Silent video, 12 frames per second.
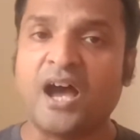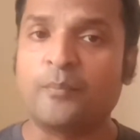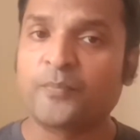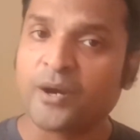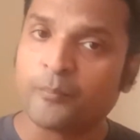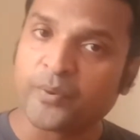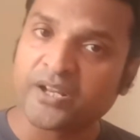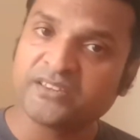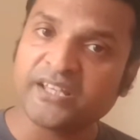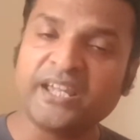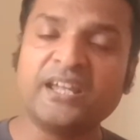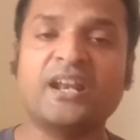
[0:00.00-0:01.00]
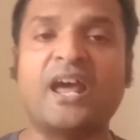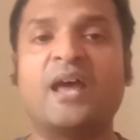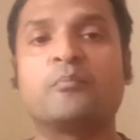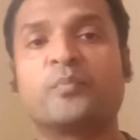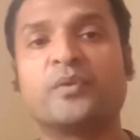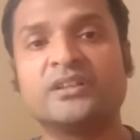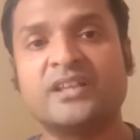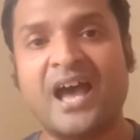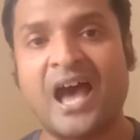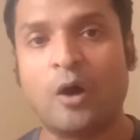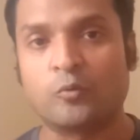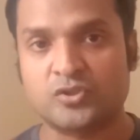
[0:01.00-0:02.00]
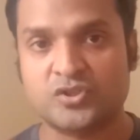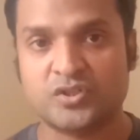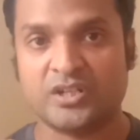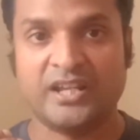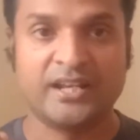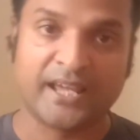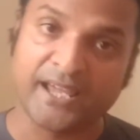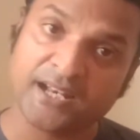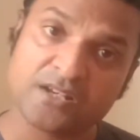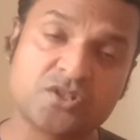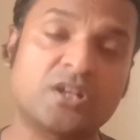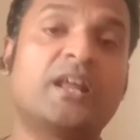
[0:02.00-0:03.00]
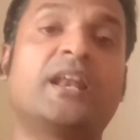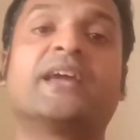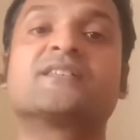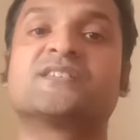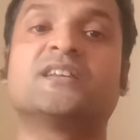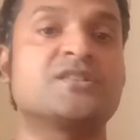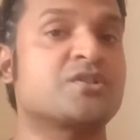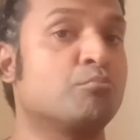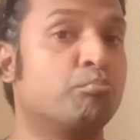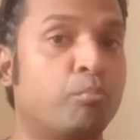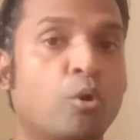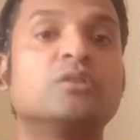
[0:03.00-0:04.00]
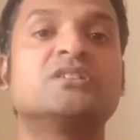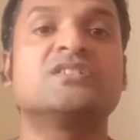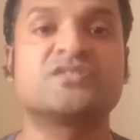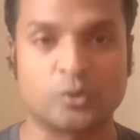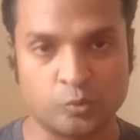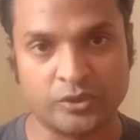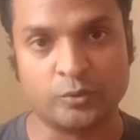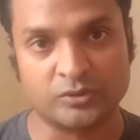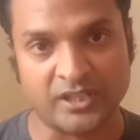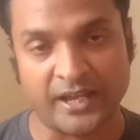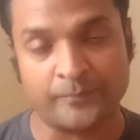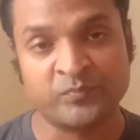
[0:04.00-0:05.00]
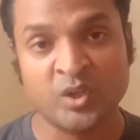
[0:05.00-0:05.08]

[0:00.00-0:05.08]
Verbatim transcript: आपका ब्रिद इन एंड ब्रिद आउट इनहेलेशन एंड एक्सलेशन बहुत ही ज़रूरी होता है